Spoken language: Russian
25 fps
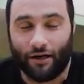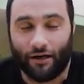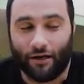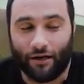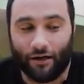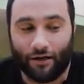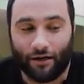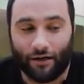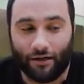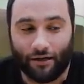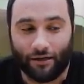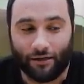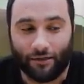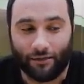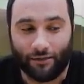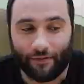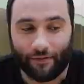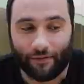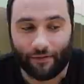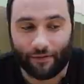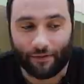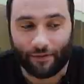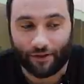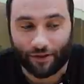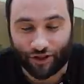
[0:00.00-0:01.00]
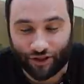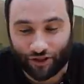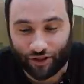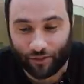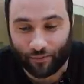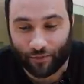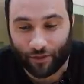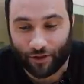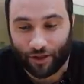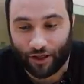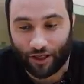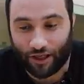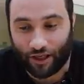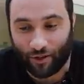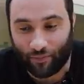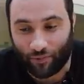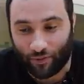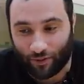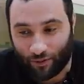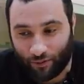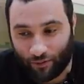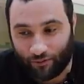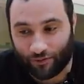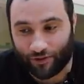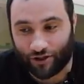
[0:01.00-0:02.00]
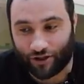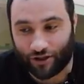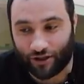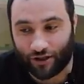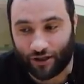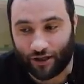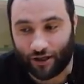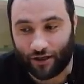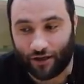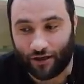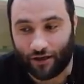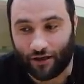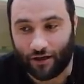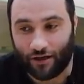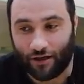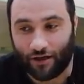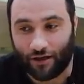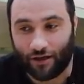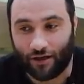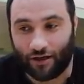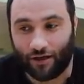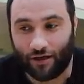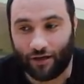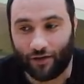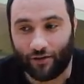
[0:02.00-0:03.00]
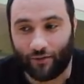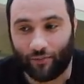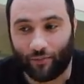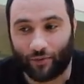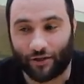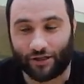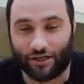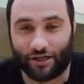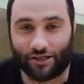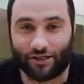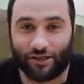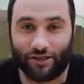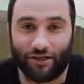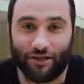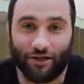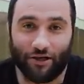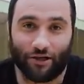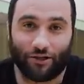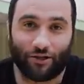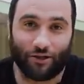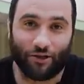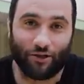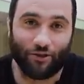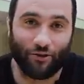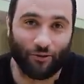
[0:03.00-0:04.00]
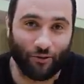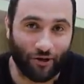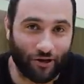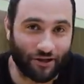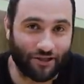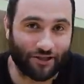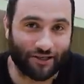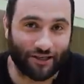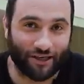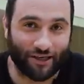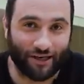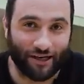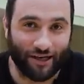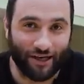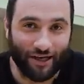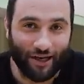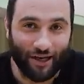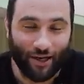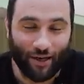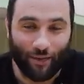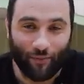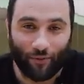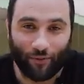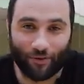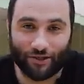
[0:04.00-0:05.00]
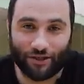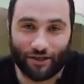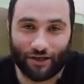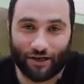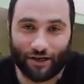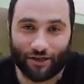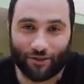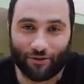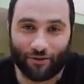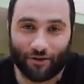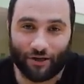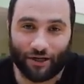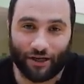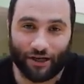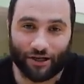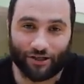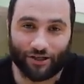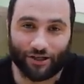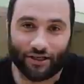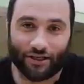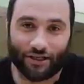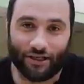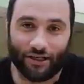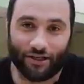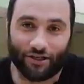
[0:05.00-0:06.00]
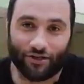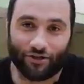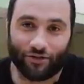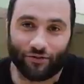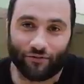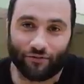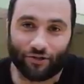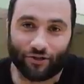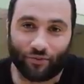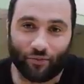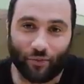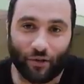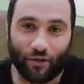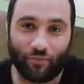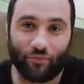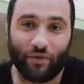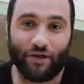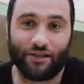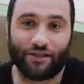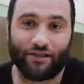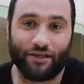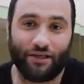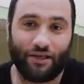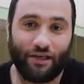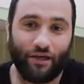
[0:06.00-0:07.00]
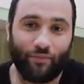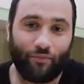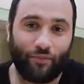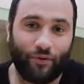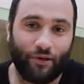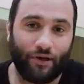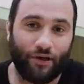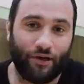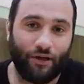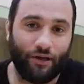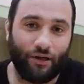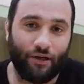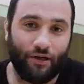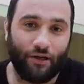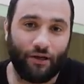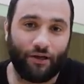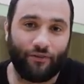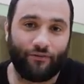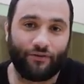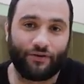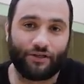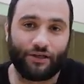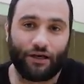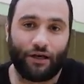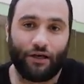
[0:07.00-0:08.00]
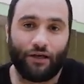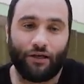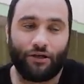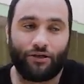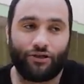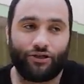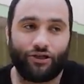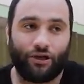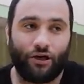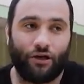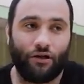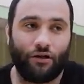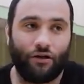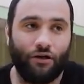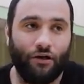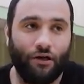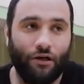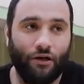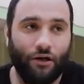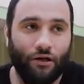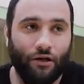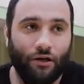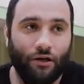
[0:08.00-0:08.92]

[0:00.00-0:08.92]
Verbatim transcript: э, жим экипировочный, э, произошли некоторые нюансы, после которых я 6 лет еще выступал без экипы и официально жал